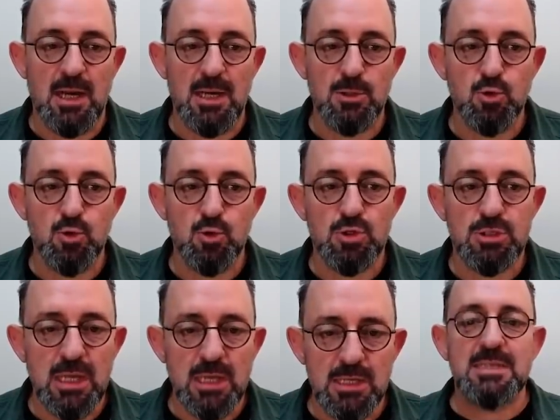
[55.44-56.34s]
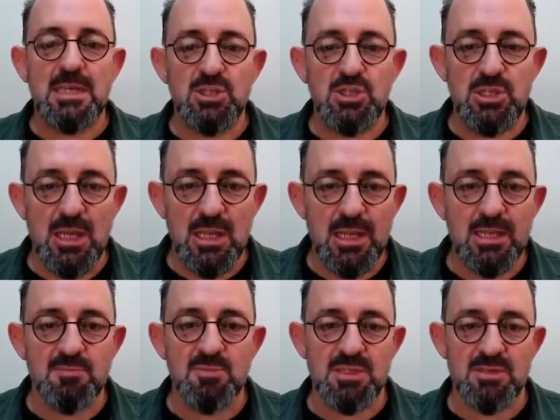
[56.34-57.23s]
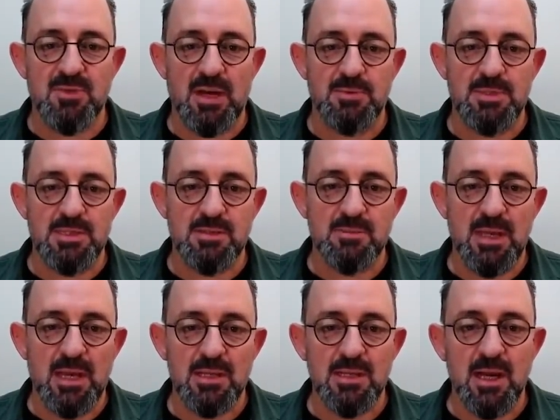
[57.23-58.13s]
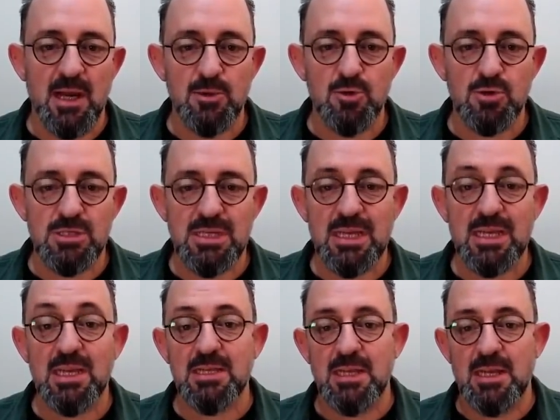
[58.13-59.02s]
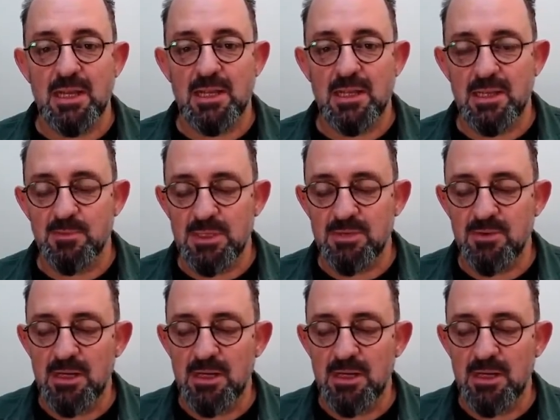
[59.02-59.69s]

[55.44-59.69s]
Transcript: daha yüksek seciyelerimiz var bizim. Yani daha yüksek yeteneklerimiz